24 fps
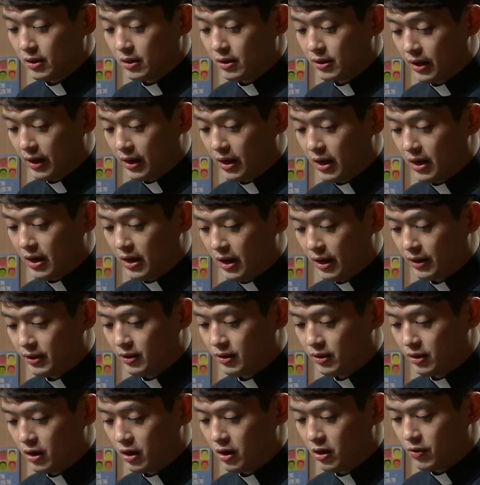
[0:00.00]
내가
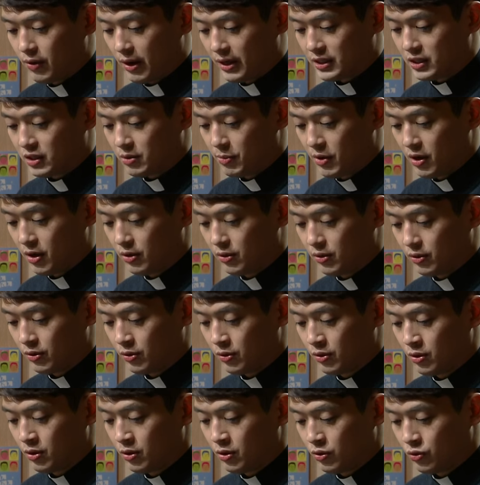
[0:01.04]
아는 길로
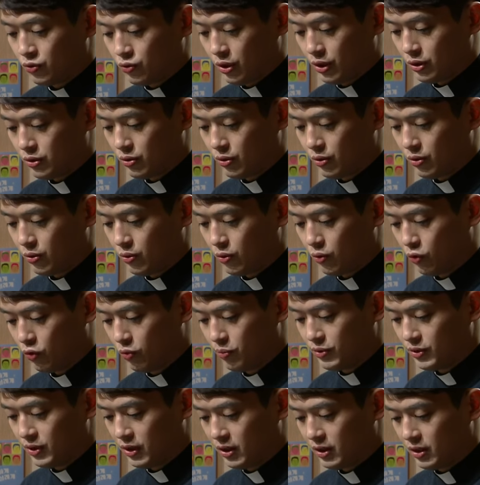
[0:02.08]
왔으면 최소
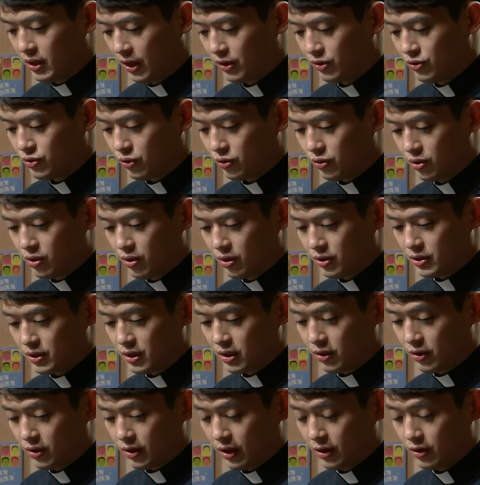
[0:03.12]
5분은
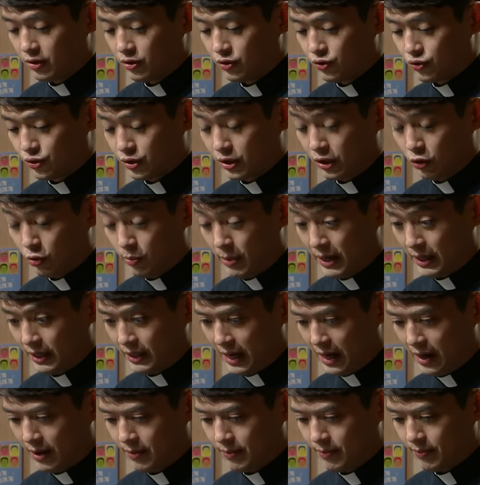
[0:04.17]
단축되었을 거라는 주제로
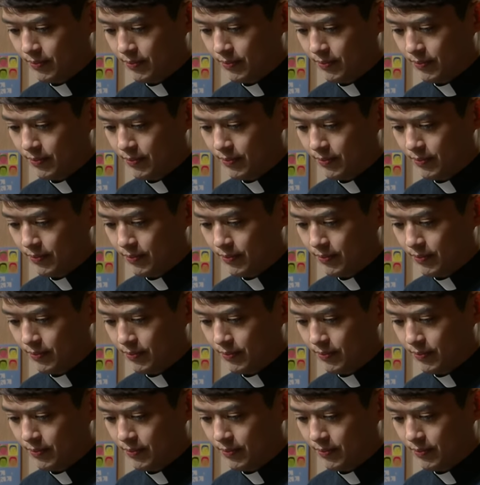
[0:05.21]
말이다.